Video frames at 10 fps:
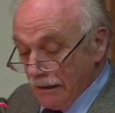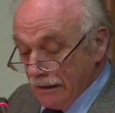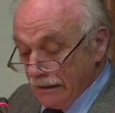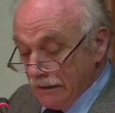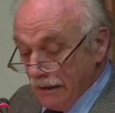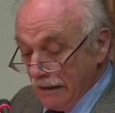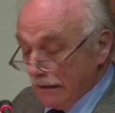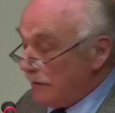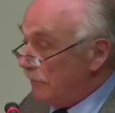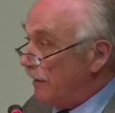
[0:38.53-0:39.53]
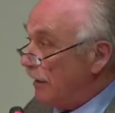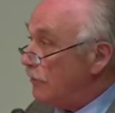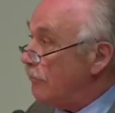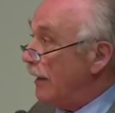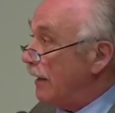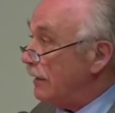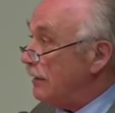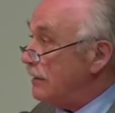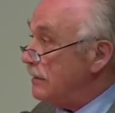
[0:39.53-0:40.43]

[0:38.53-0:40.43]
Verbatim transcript: idee di Berlinguer